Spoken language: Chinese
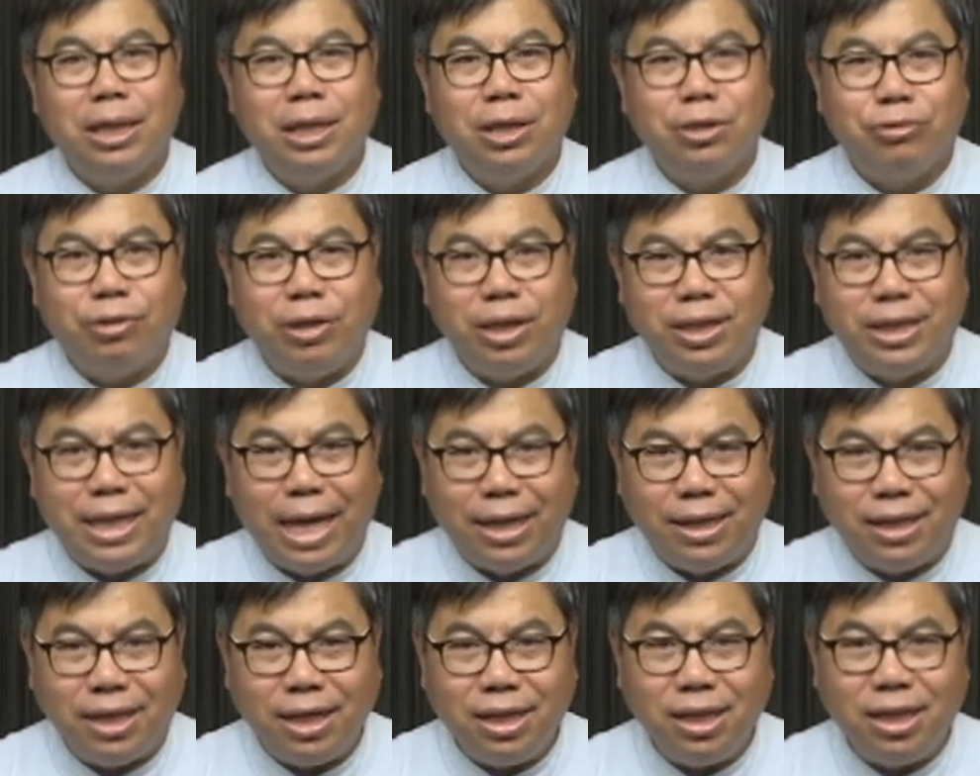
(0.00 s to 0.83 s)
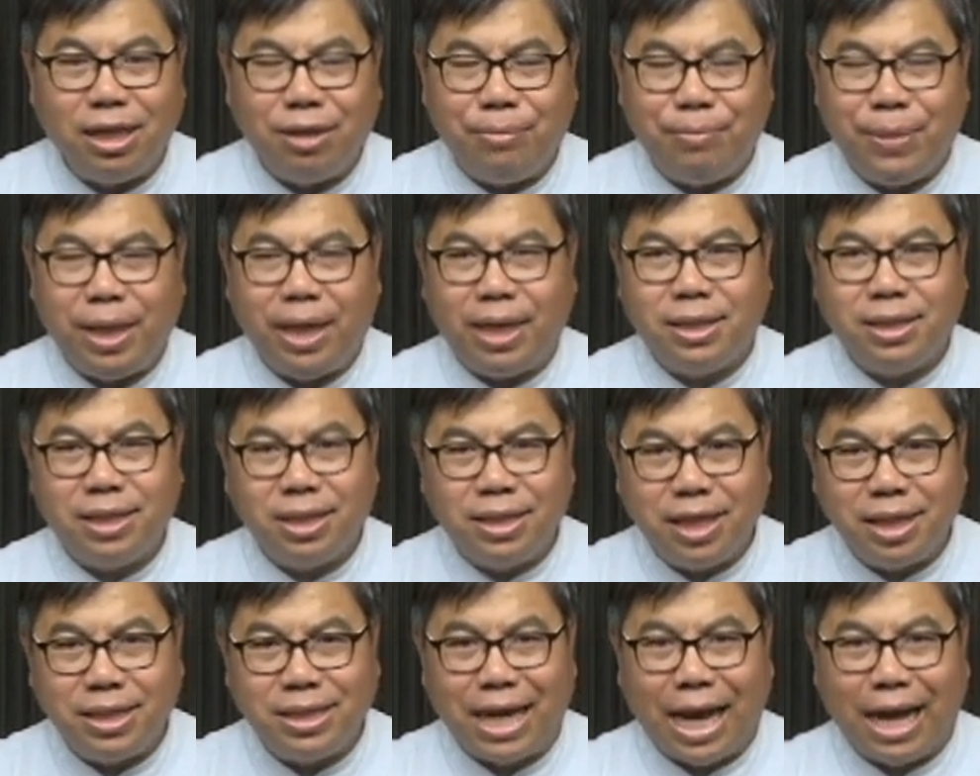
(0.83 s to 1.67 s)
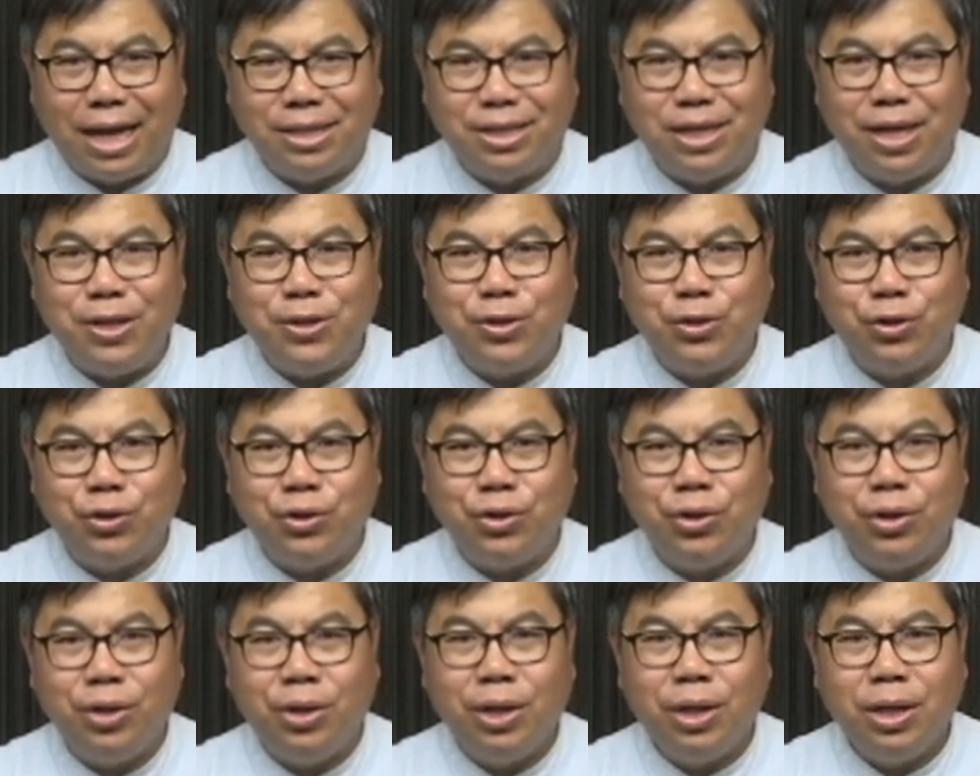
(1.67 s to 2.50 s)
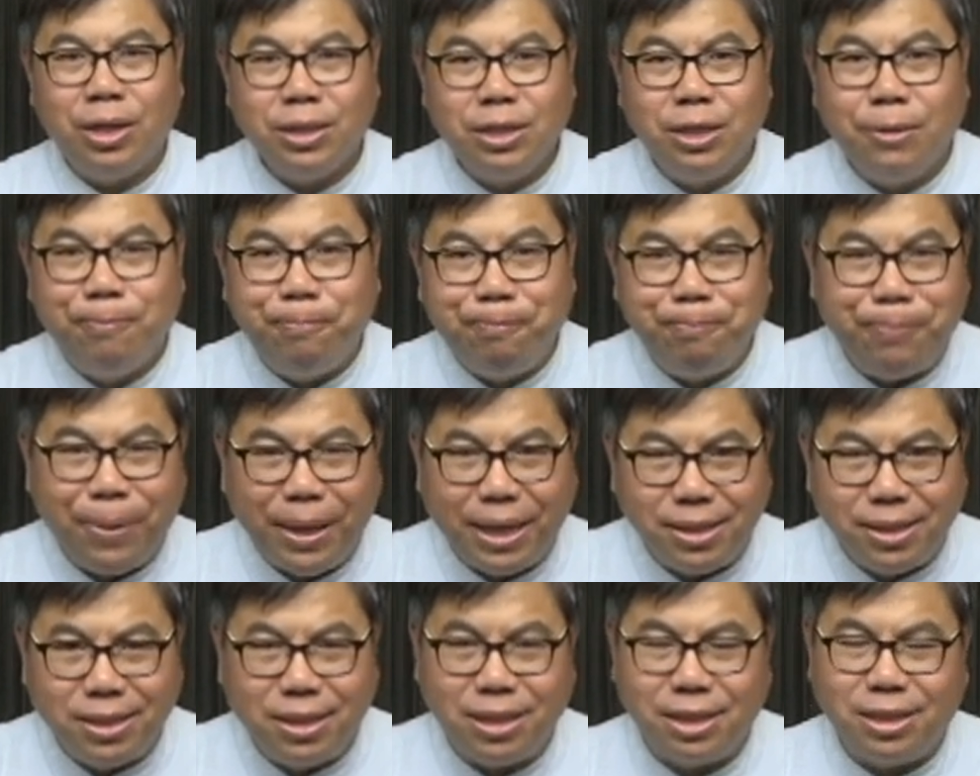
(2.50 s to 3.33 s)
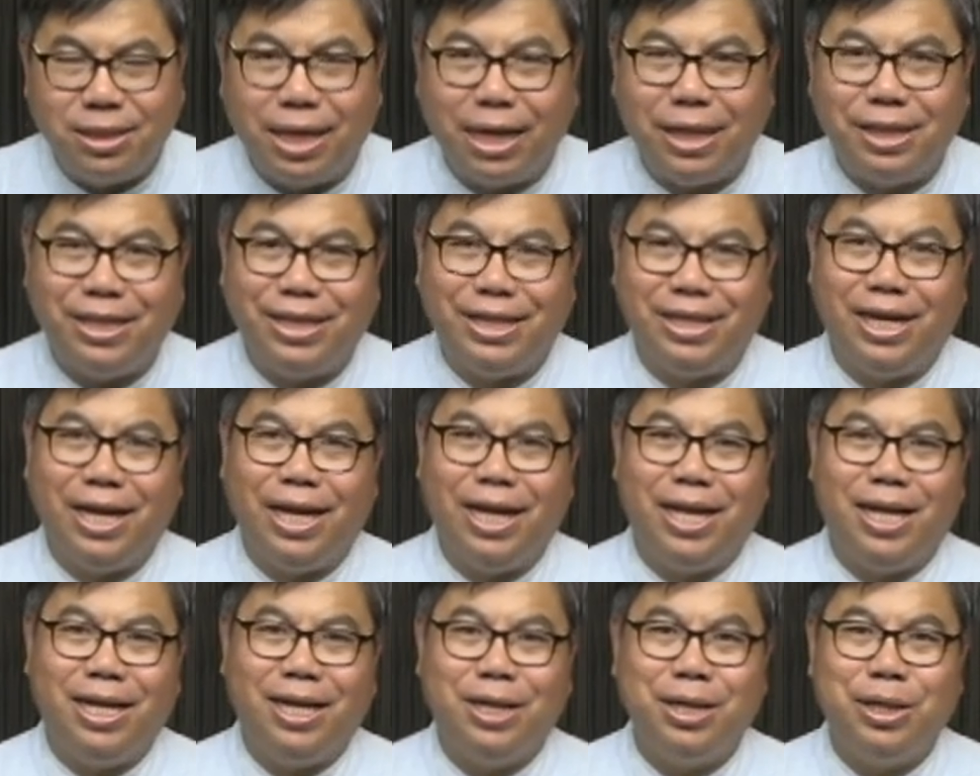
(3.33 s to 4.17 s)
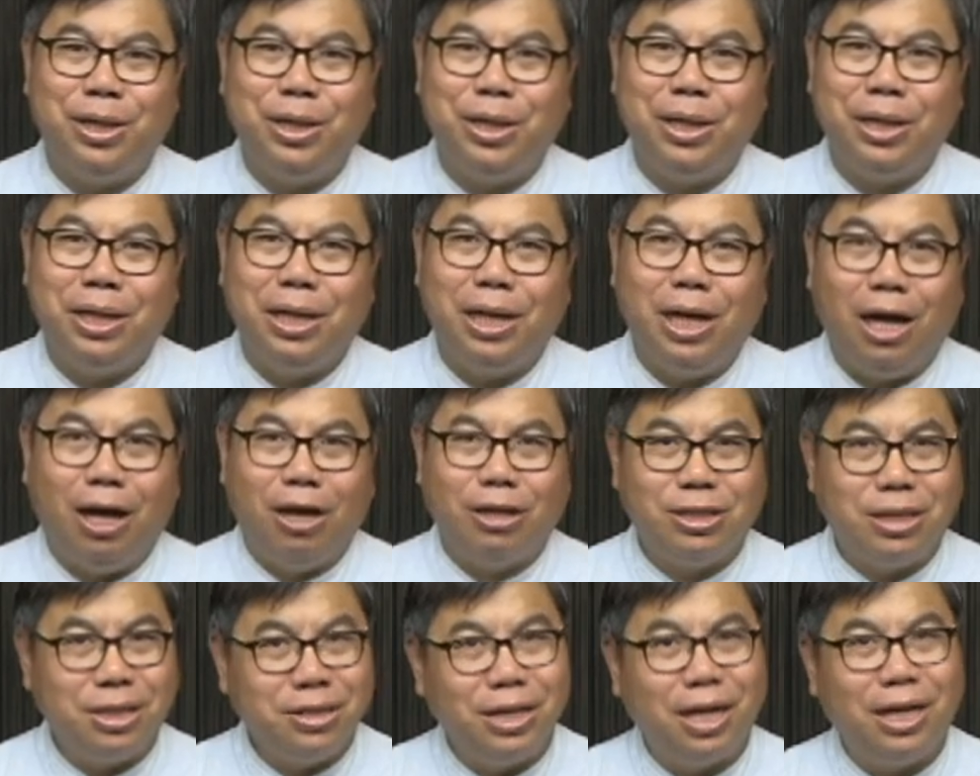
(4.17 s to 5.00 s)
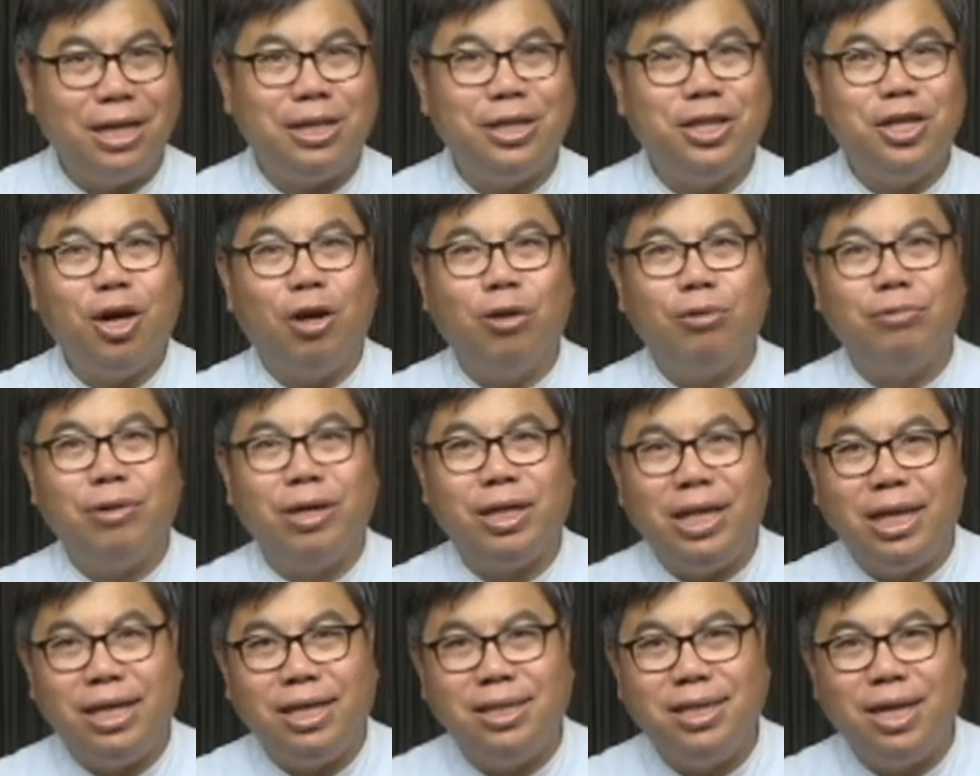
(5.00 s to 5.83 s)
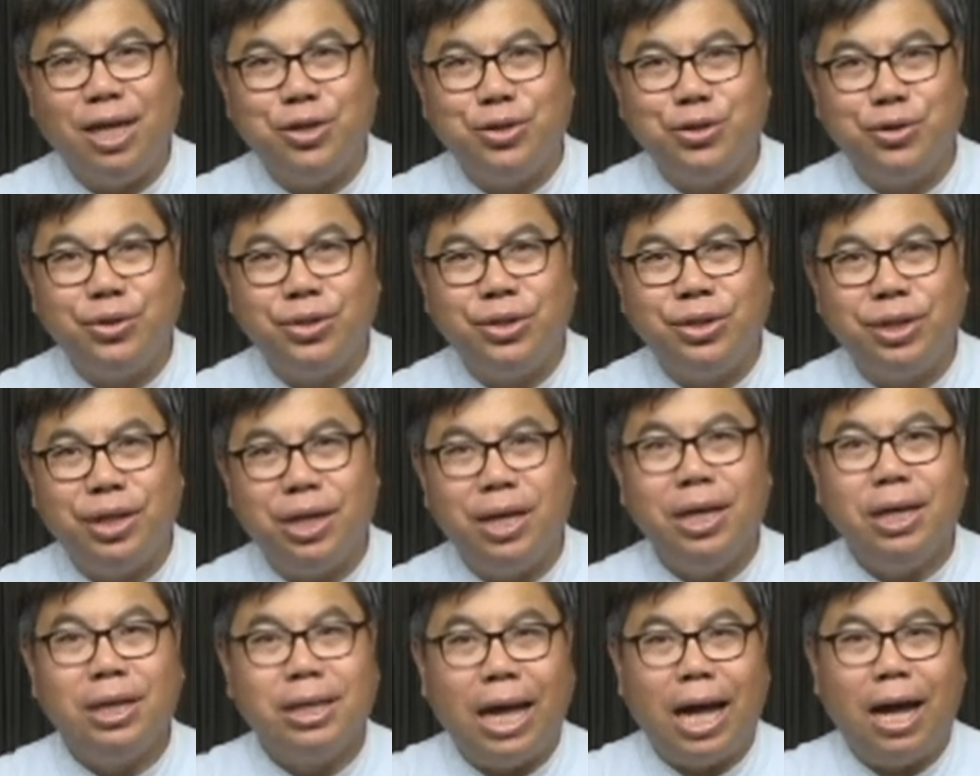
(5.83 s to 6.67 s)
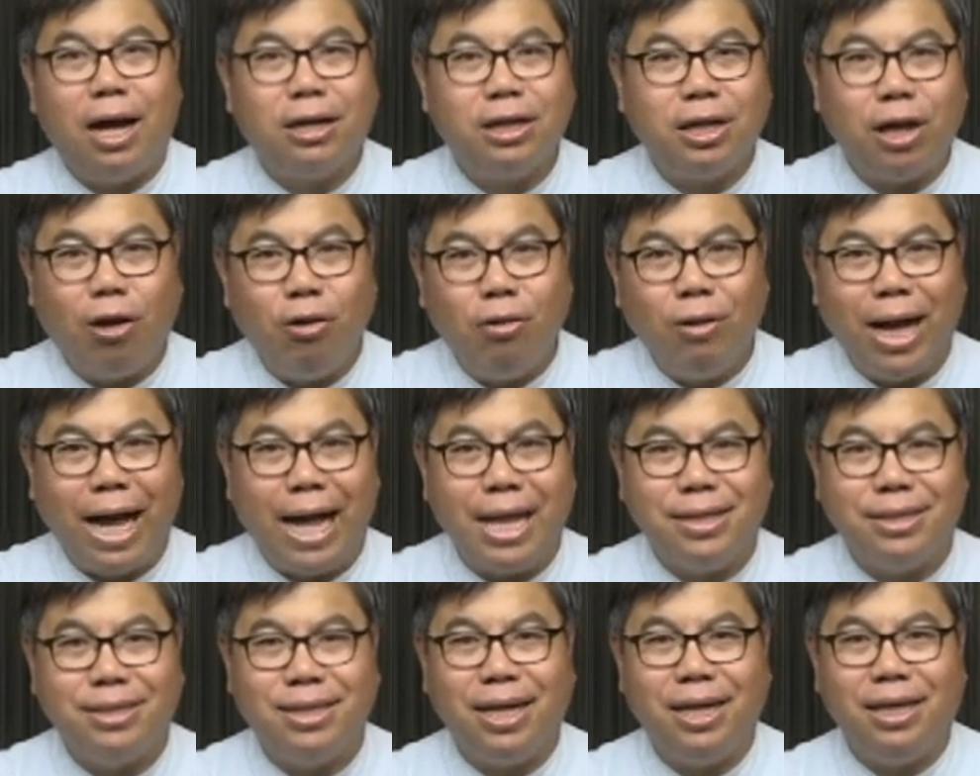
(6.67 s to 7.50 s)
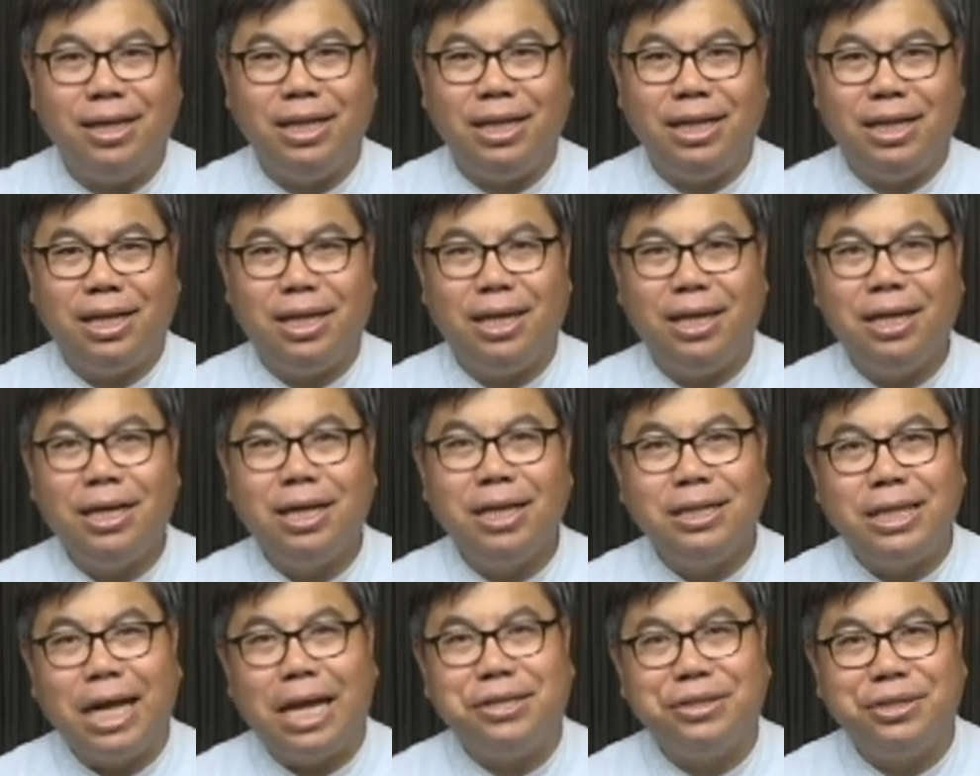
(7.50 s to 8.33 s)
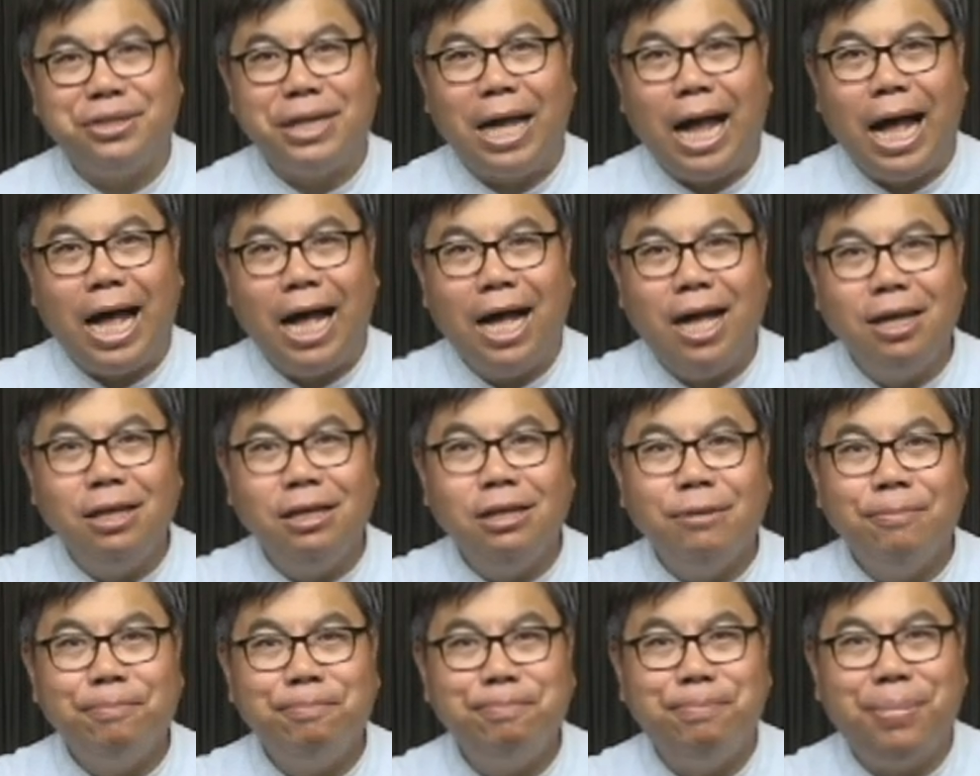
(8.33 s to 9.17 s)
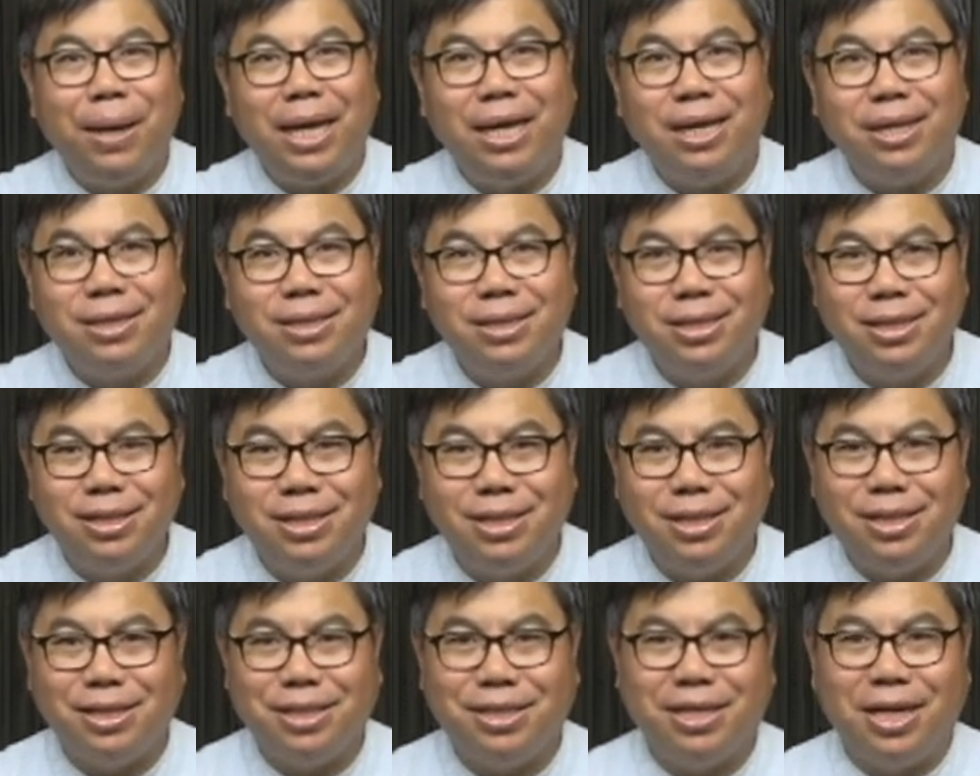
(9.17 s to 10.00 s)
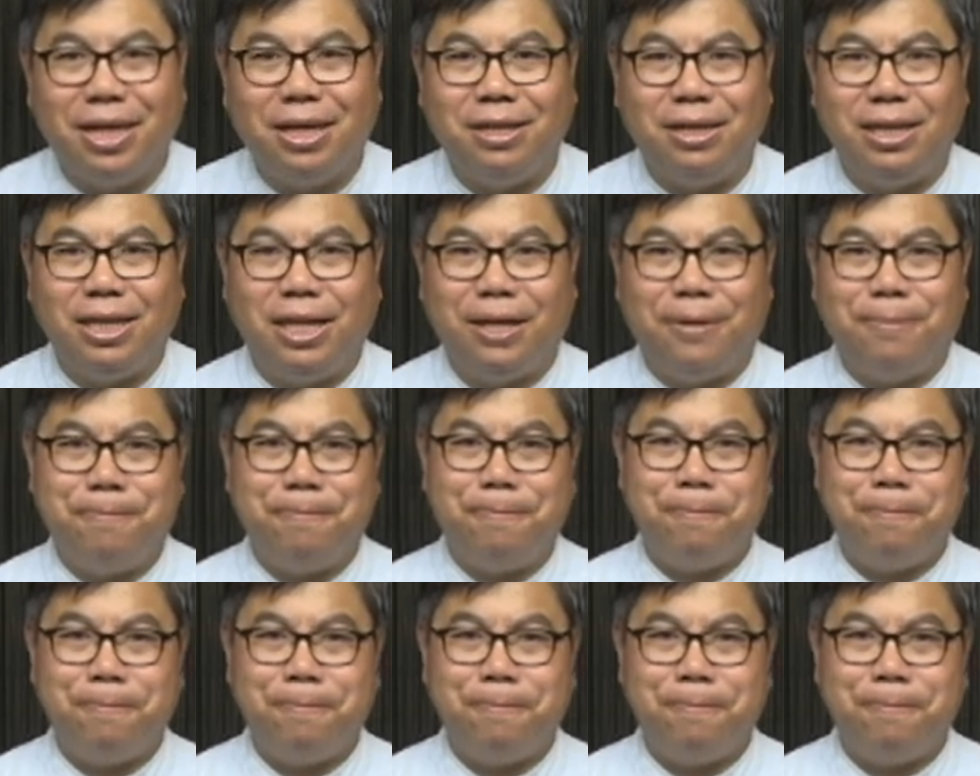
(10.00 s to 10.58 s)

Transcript: 所以在灵里面，这些假先知是背弃真理的。好，这是很吊诡的一件事。他高喊真理。但是他背弃真理，